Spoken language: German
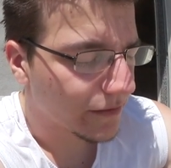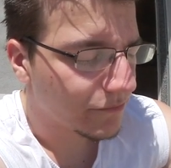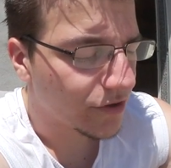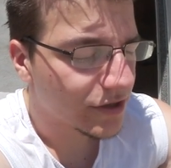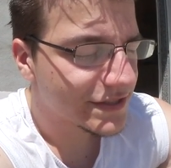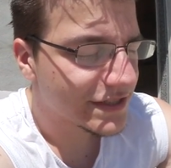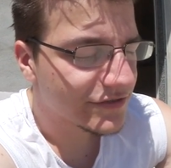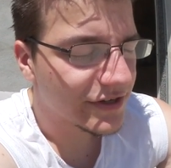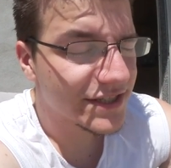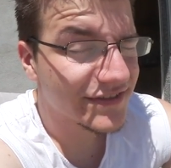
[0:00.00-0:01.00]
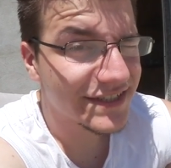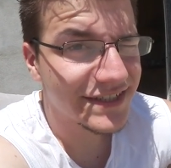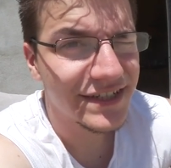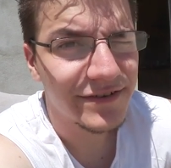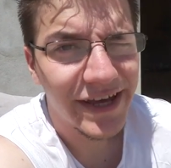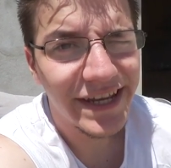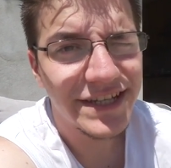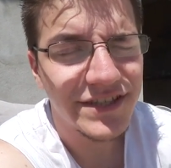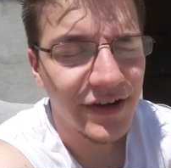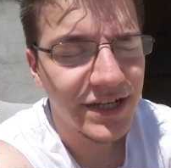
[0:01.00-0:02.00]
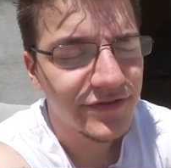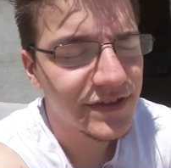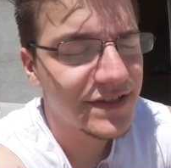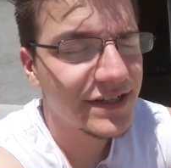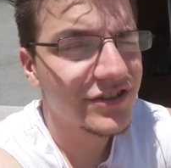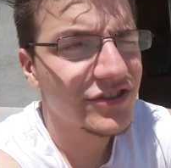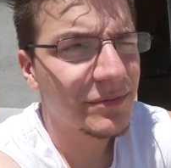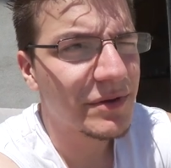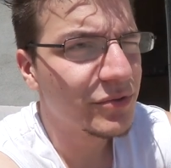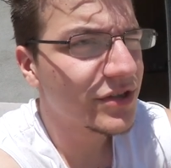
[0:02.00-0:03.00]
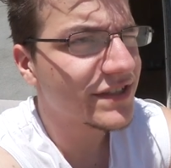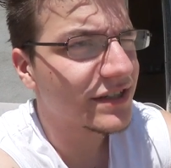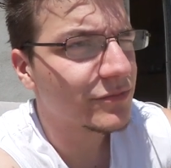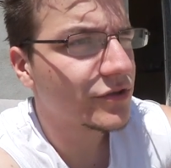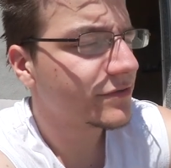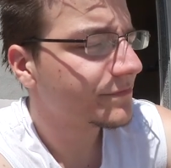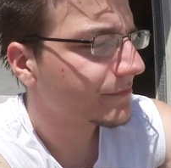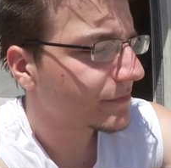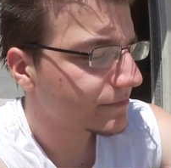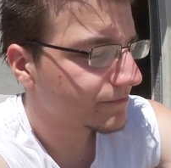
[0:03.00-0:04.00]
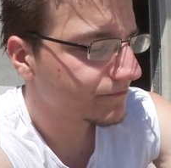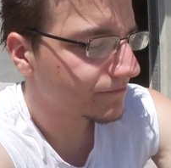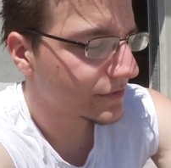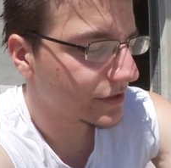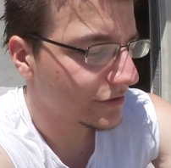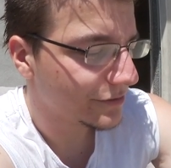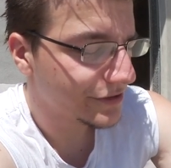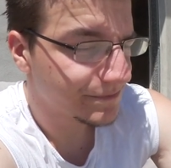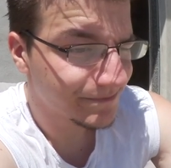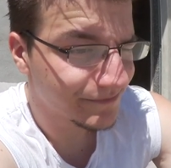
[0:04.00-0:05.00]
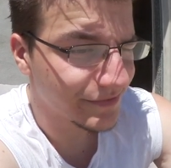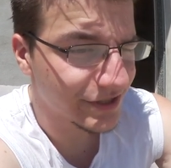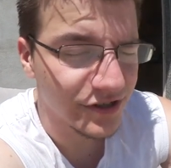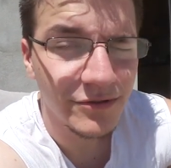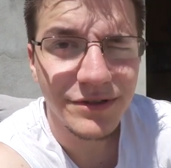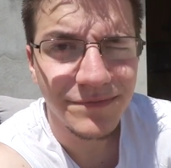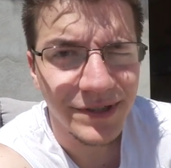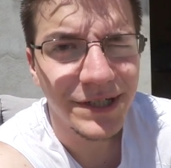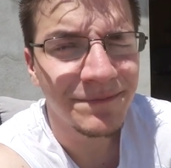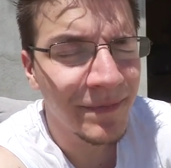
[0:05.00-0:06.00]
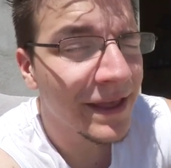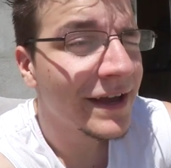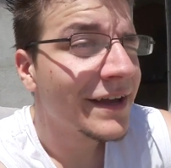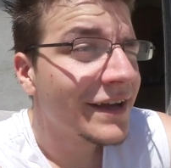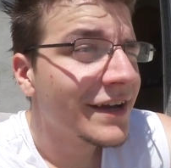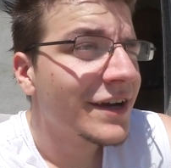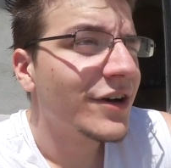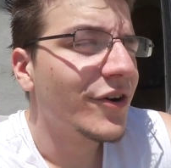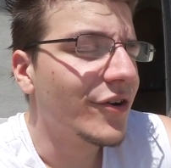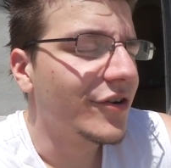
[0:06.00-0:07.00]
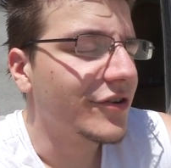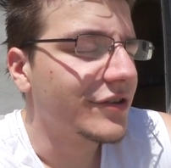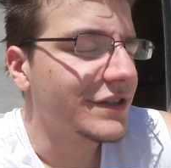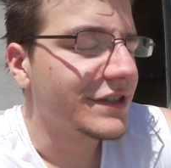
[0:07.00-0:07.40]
morgen ist der 22., da werde ich 22, also ich habe Geburtstag morgen glaube ich. Ich glaube, ja. Und